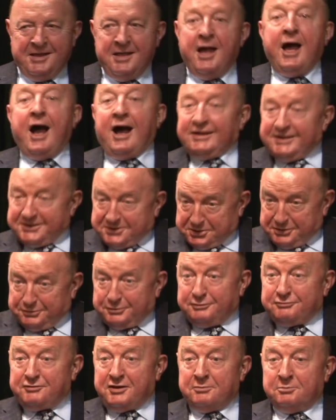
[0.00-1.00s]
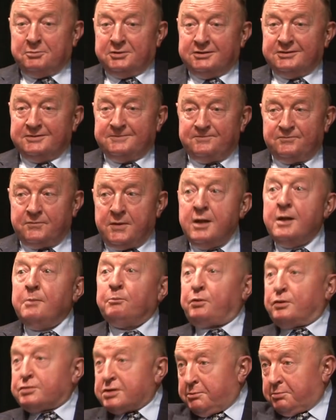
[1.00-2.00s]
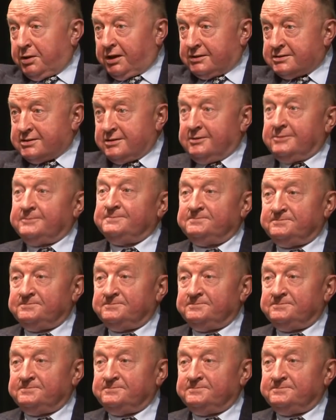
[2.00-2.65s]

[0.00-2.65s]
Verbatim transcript: Ale się dowiemy. Proszę bardzo.